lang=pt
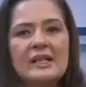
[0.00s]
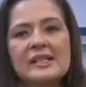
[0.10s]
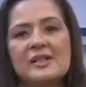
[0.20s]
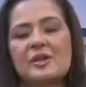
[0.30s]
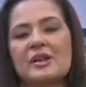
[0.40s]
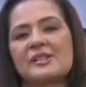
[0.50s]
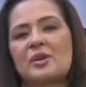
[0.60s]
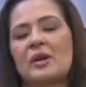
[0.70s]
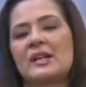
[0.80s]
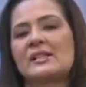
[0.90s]
6 horas e
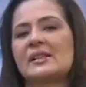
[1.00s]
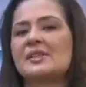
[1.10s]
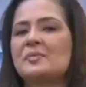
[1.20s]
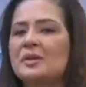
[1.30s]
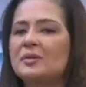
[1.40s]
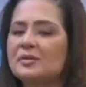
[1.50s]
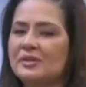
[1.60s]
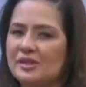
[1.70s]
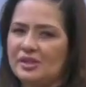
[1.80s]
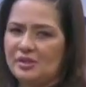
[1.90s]
46
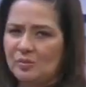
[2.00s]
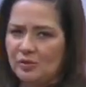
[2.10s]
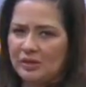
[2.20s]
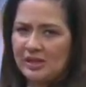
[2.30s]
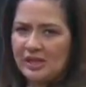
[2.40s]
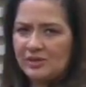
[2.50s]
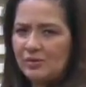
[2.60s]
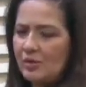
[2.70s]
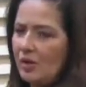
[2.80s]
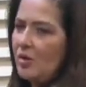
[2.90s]
minutos, a gente muda de
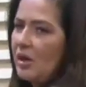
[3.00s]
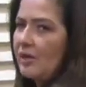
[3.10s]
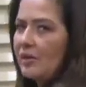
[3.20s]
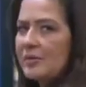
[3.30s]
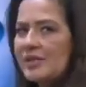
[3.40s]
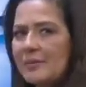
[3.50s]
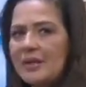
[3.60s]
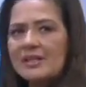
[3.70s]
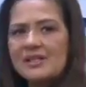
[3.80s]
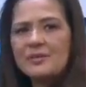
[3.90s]
assunto agora. Vamos
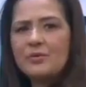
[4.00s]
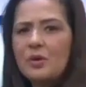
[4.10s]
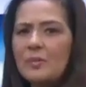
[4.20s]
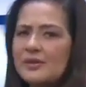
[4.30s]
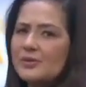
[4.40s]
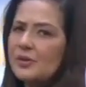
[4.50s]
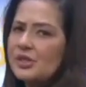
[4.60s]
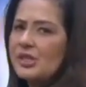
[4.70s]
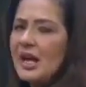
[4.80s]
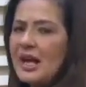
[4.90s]
saber as
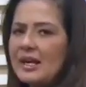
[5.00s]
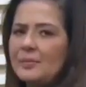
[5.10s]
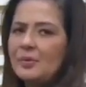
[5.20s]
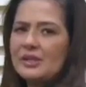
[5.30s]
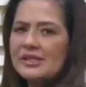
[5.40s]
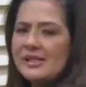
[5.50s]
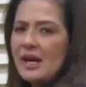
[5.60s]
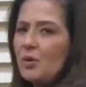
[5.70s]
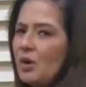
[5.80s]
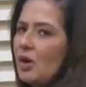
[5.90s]
informações da área
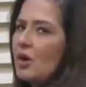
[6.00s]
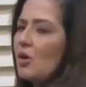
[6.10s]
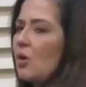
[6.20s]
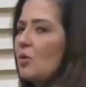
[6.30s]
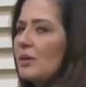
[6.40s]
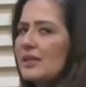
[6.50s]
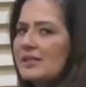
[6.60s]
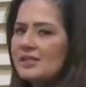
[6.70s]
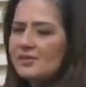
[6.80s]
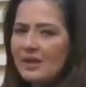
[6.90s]
policial com
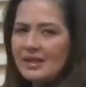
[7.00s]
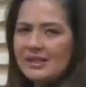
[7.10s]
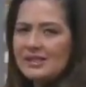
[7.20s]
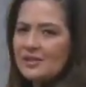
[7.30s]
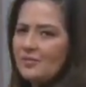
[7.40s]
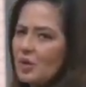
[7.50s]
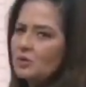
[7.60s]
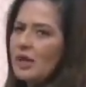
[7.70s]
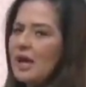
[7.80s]
Ulisses Farias, que volta